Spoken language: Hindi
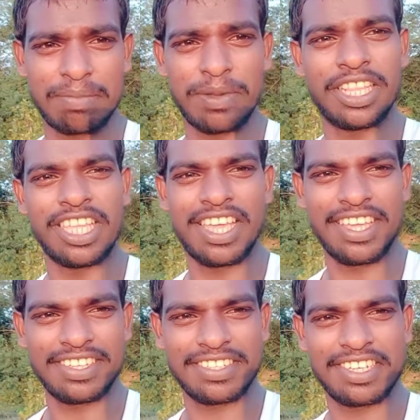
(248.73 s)
मिलते
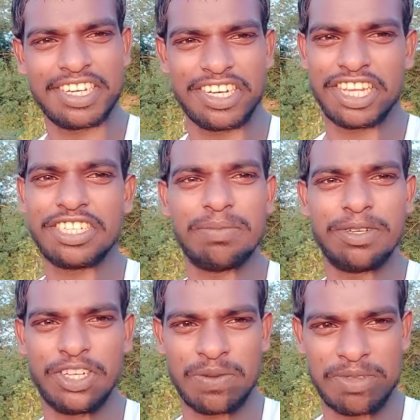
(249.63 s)
हैं नेक्स्ट
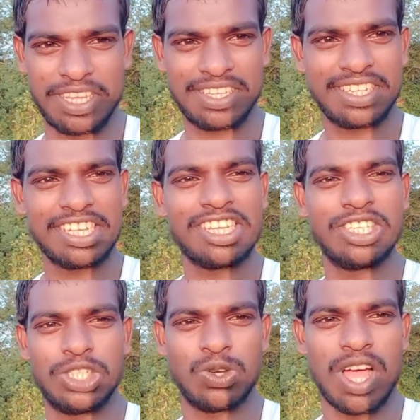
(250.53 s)
वीडियो में
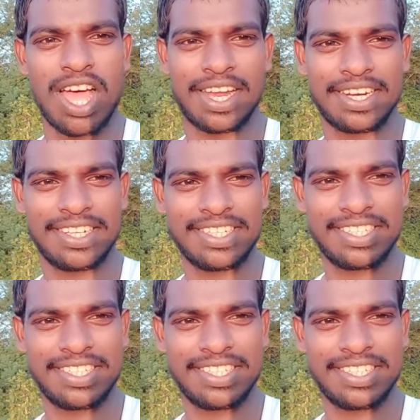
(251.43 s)
जोहार